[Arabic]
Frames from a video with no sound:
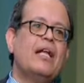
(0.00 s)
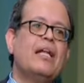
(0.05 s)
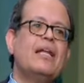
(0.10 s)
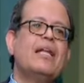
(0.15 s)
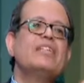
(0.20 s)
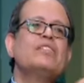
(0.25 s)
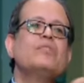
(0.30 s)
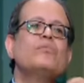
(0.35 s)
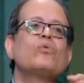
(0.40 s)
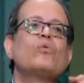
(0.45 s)

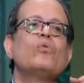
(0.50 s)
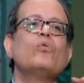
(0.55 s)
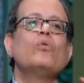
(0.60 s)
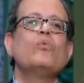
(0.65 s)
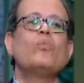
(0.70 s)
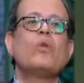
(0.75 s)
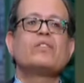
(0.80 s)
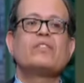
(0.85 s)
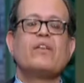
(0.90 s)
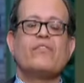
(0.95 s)
لازم يكون له
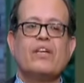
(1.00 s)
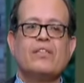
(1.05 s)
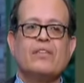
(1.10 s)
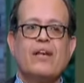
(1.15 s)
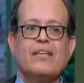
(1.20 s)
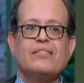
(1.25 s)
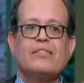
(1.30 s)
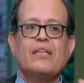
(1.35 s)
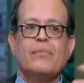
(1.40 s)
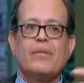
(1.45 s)
مواصفات
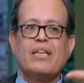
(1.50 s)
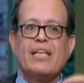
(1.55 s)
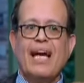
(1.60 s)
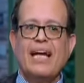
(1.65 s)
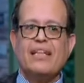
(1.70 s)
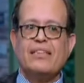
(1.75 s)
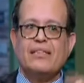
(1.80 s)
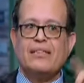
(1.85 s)
خاصه من ناحيه